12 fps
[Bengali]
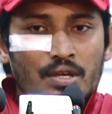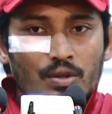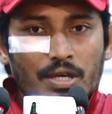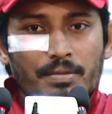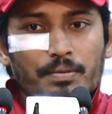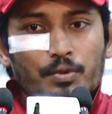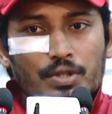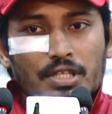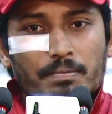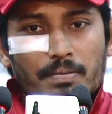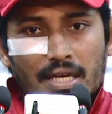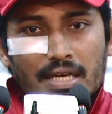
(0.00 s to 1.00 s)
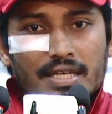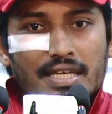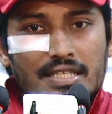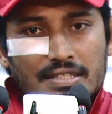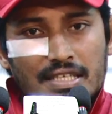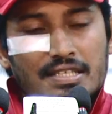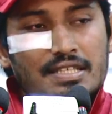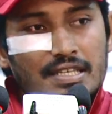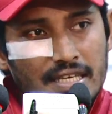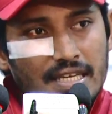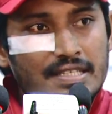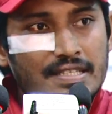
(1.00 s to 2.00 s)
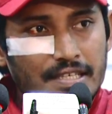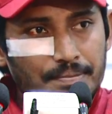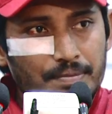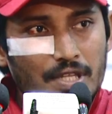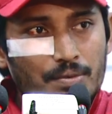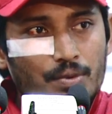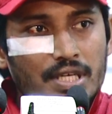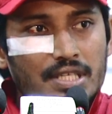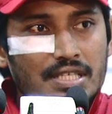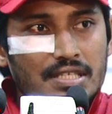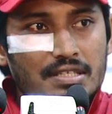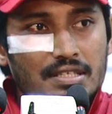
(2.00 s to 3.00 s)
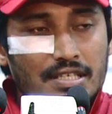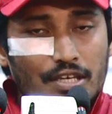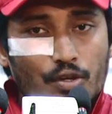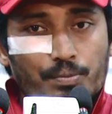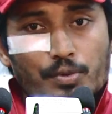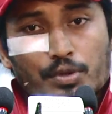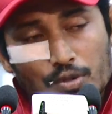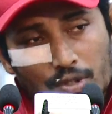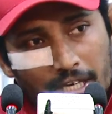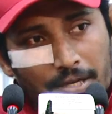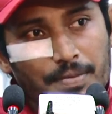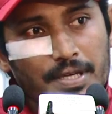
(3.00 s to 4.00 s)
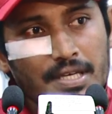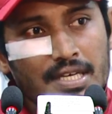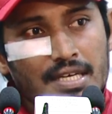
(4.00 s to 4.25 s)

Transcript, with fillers: তো আমরা প্রতিটা প্লেয়ারই এই চেষ্টাটাই আছে এবং এই চেষ্টাটাই অব্যাহত থাকবে